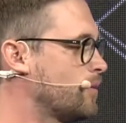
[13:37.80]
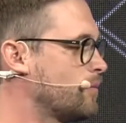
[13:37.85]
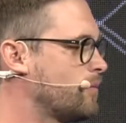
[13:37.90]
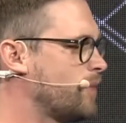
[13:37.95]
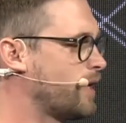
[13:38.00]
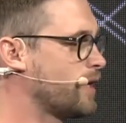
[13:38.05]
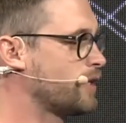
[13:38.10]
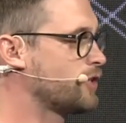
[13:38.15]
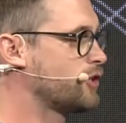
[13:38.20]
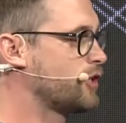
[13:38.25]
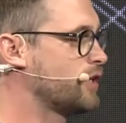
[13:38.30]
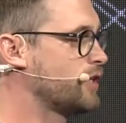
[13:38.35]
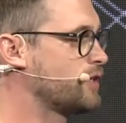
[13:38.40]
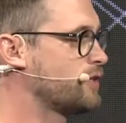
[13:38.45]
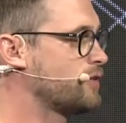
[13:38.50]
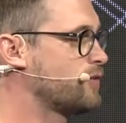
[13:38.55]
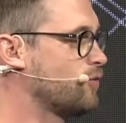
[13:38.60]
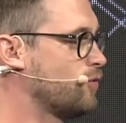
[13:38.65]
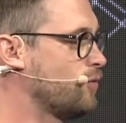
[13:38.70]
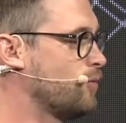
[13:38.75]
ein paar
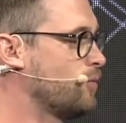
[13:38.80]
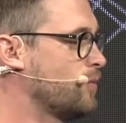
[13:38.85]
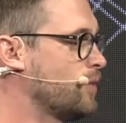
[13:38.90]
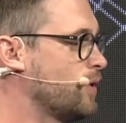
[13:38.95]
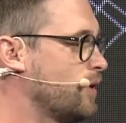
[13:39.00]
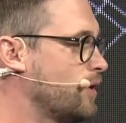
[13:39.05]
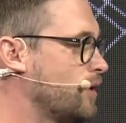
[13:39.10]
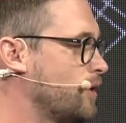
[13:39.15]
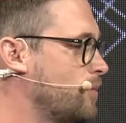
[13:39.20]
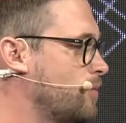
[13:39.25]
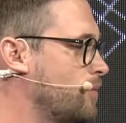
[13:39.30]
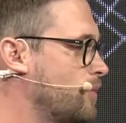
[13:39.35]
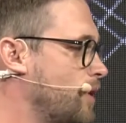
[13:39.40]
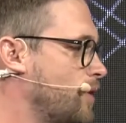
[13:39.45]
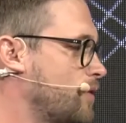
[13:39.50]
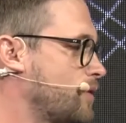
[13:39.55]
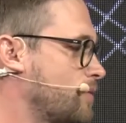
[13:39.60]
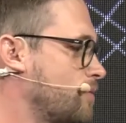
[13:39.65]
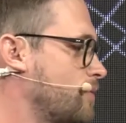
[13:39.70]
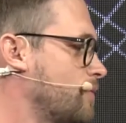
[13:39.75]
Geschichten um, ähm,
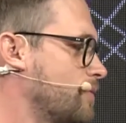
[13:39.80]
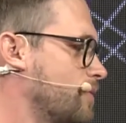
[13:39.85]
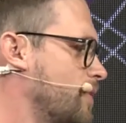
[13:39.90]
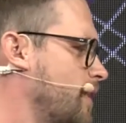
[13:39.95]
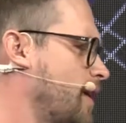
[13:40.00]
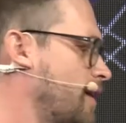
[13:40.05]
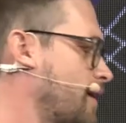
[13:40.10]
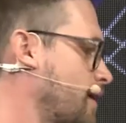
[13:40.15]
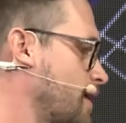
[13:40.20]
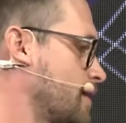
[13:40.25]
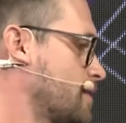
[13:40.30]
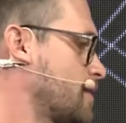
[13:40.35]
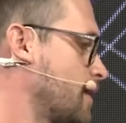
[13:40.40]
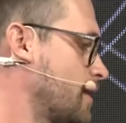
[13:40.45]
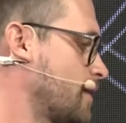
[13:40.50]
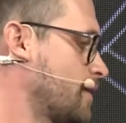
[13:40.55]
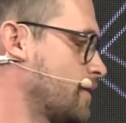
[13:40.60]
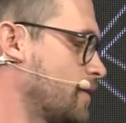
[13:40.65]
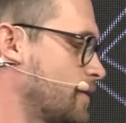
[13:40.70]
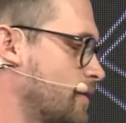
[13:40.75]
auch da eine ganz
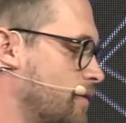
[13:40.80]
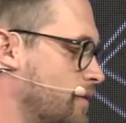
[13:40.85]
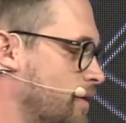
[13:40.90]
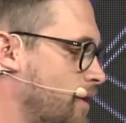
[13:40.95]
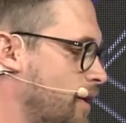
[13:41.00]
andere